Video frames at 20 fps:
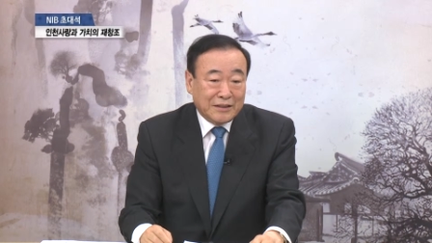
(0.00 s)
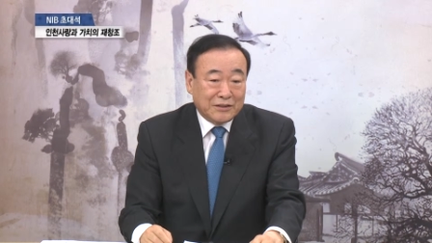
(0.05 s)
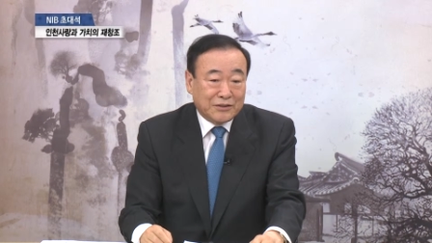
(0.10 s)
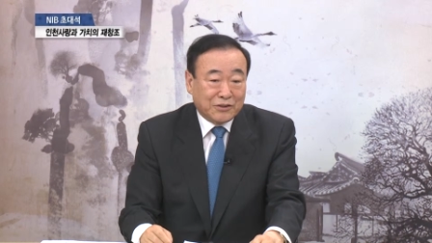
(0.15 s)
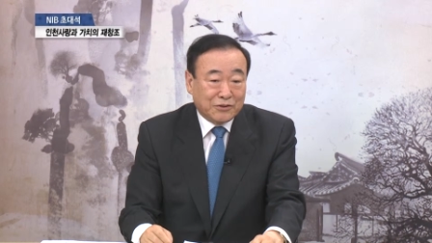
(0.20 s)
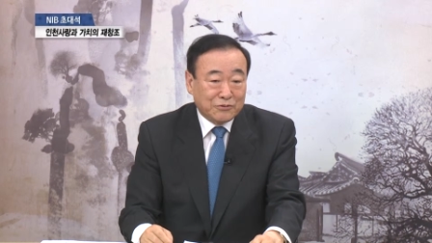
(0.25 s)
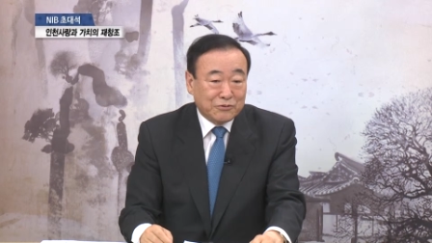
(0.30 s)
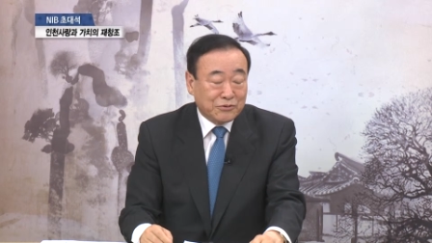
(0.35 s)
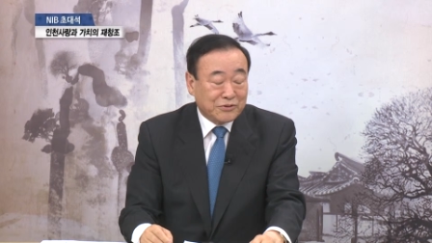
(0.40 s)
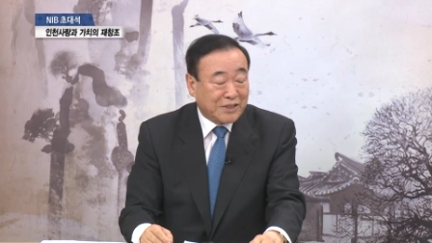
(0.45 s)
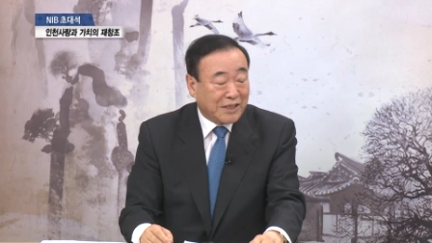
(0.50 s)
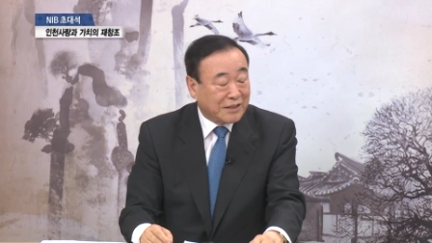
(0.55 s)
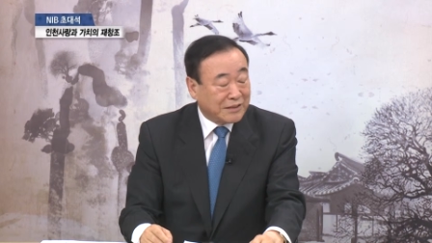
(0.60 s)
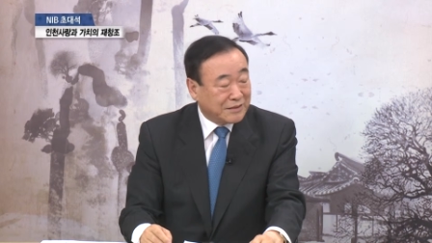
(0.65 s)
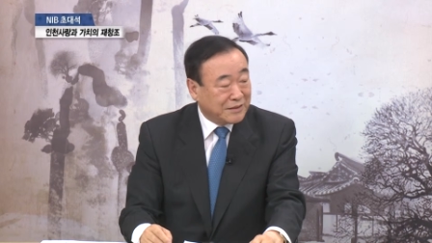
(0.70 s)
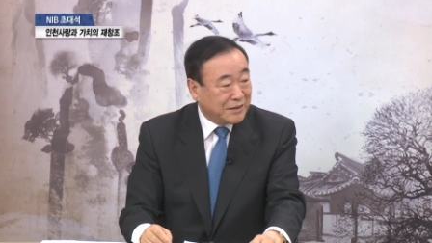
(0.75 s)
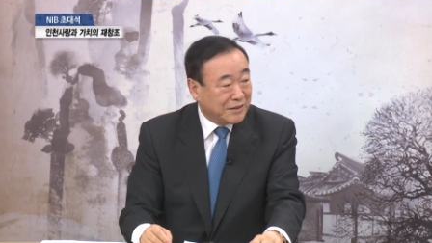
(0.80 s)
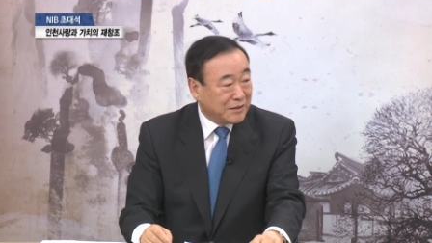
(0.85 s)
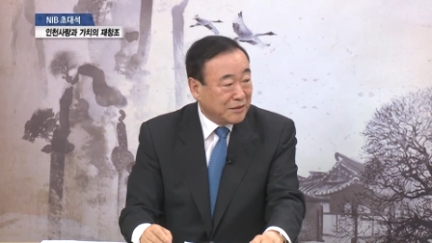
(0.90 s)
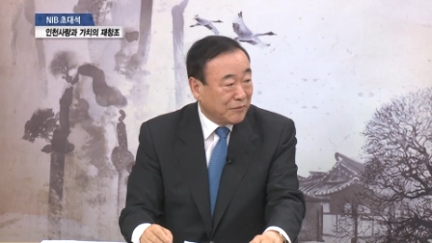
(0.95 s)
전국
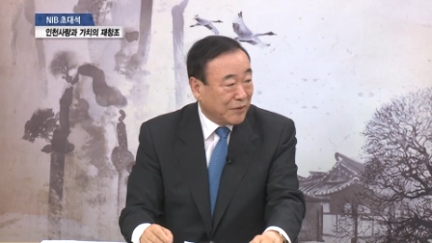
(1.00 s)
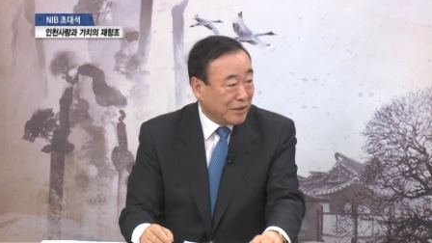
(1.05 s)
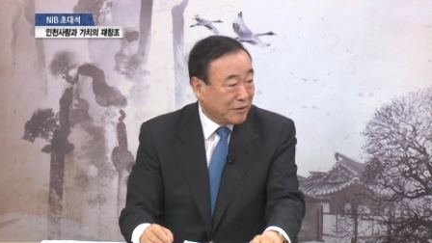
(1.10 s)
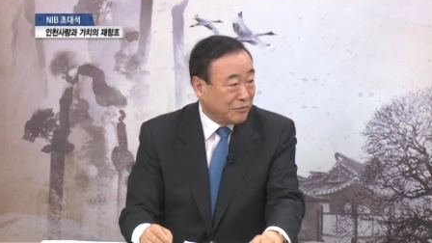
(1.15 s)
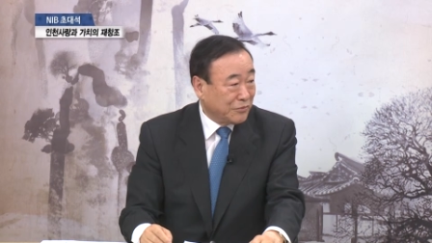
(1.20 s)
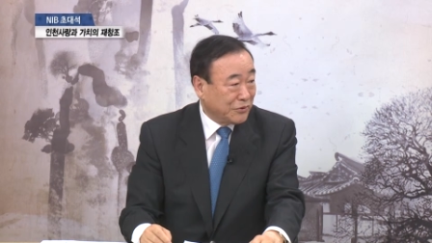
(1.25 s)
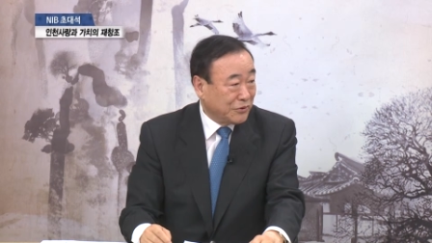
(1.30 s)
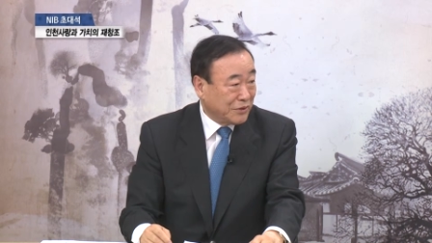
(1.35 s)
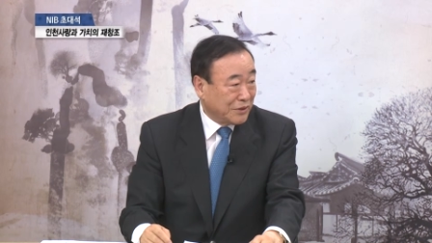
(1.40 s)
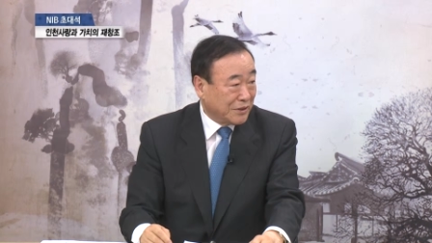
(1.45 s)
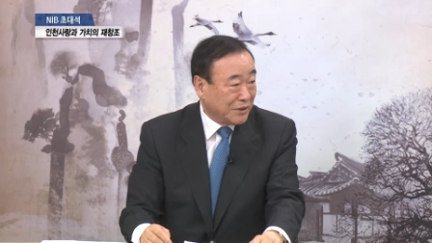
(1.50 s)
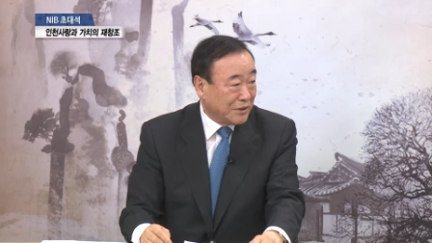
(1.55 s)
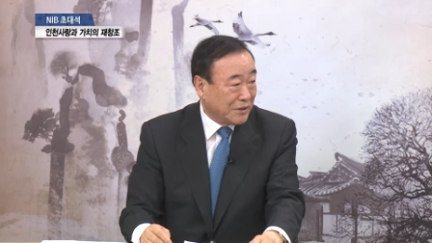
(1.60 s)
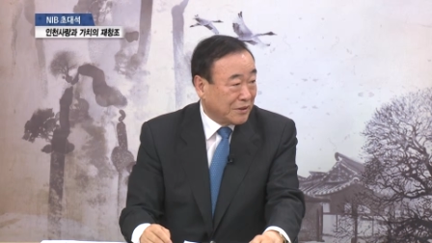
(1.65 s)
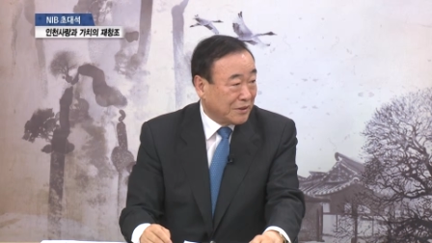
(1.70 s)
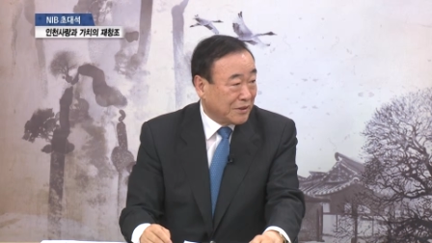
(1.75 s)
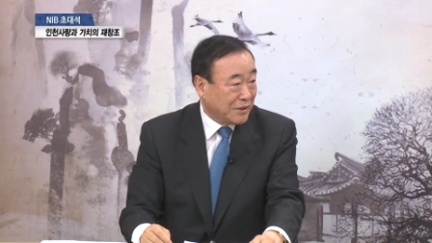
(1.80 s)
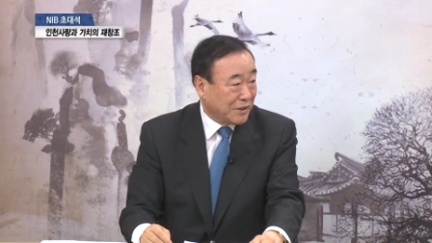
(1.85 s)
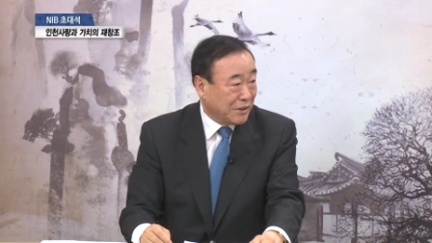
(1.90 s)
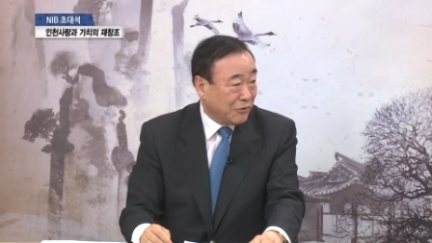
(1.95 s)
각지에서 많은 분들이
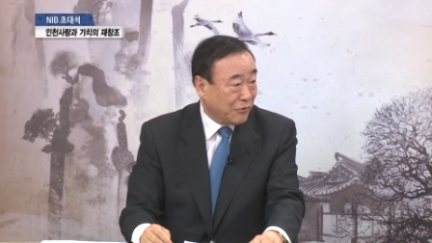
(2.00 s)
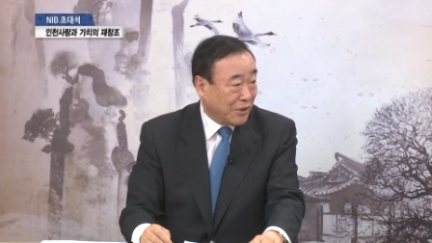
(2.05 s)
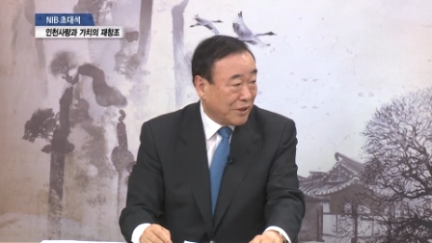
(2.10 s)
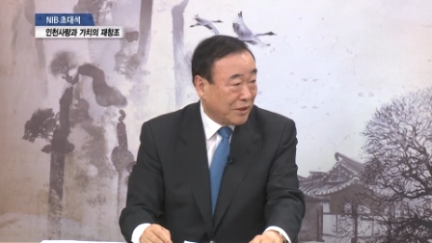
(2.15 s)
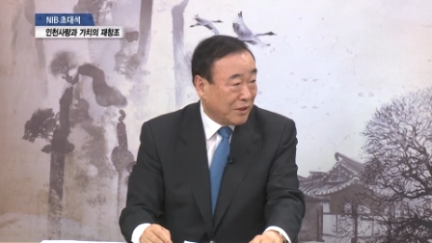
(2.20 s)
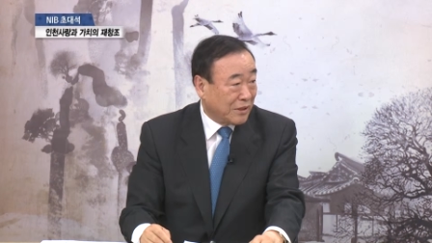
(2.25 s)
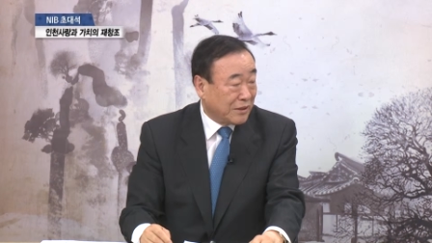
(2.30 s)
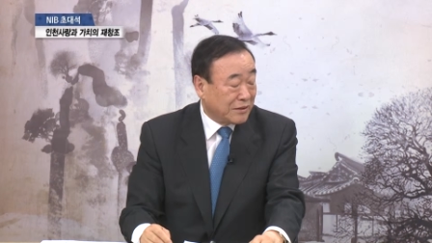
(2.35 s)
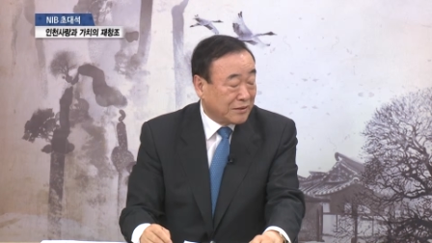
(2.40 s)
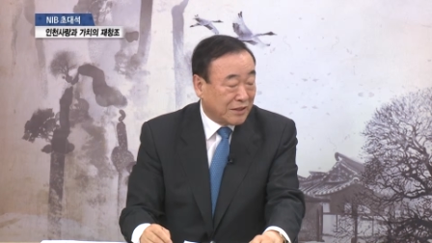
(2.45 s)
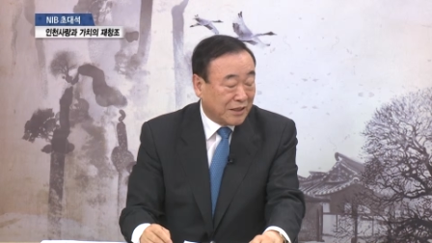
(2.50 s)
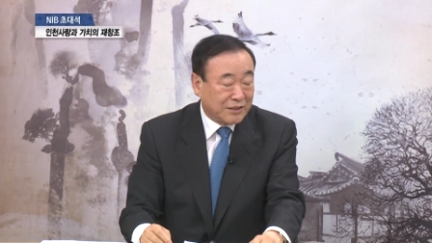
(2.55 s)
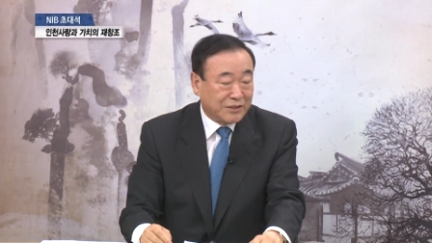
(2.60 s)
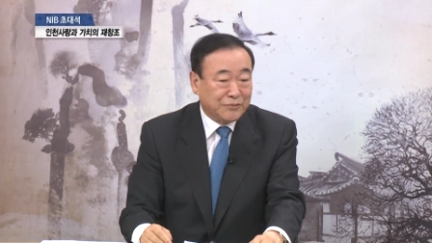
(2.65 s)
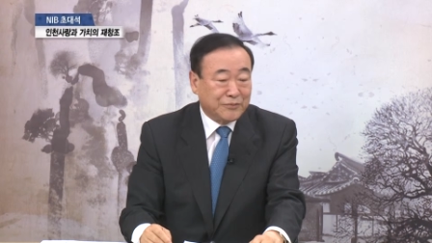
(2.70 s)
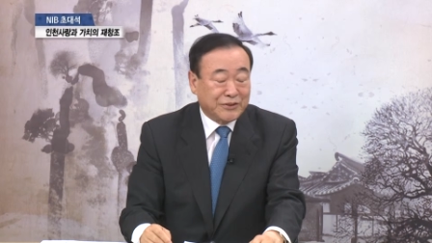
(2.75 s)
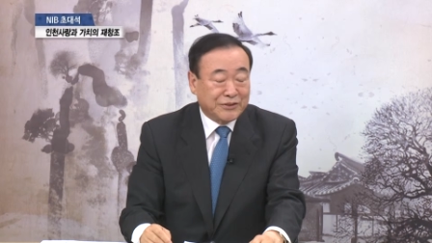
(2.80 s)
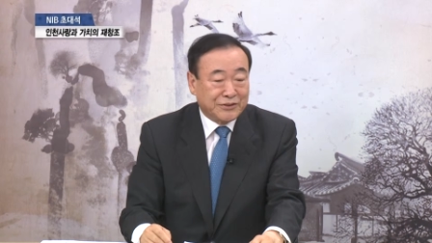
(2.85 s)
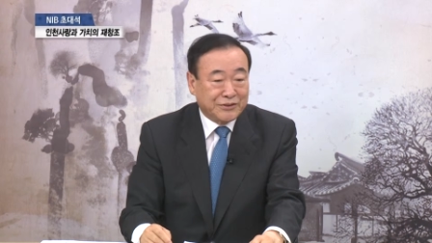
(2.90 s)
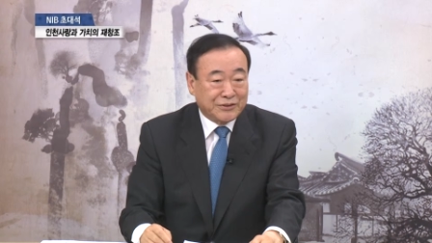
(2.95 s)
이렇게 와
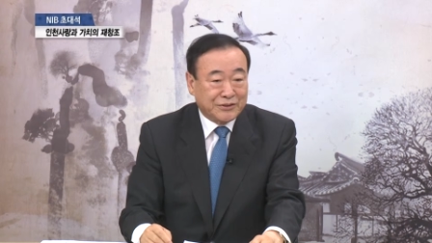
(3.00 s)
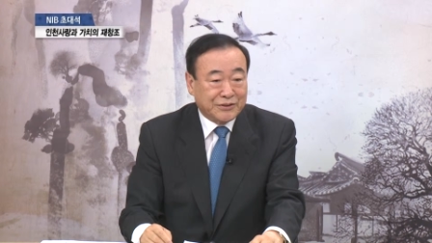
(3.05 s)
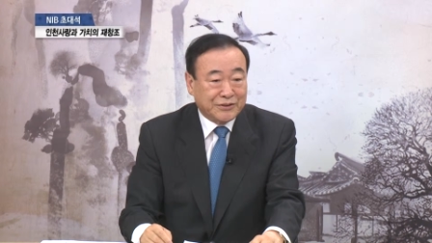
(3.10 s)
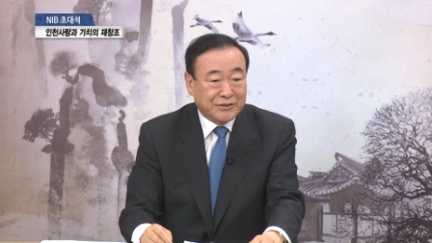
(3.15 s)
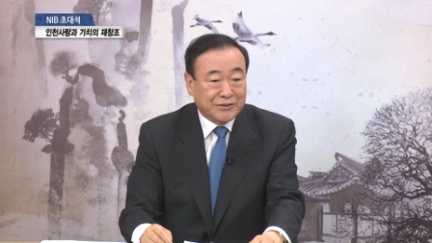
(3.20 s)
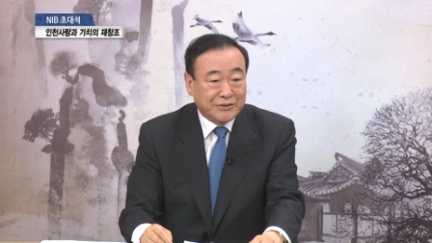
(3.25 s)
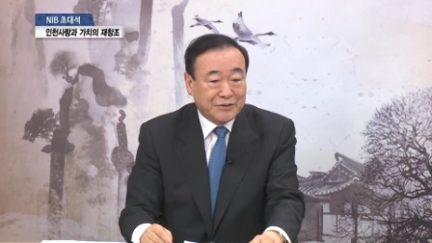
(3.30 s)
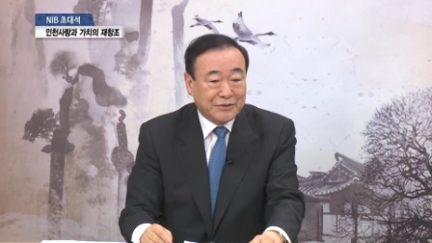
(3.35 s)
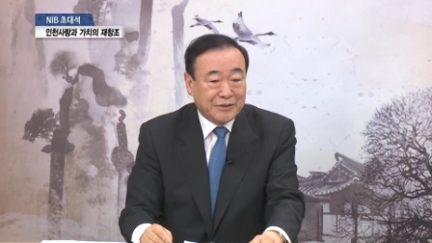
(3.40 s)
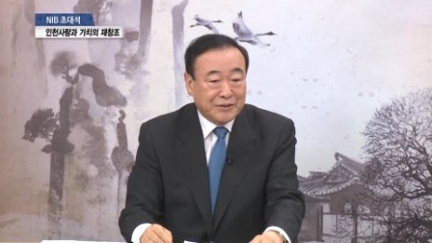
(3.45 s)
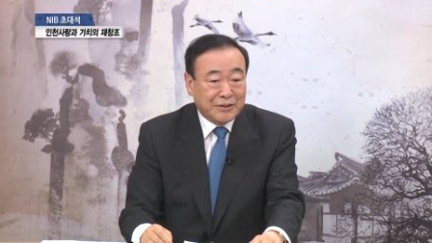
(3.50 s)
사시면서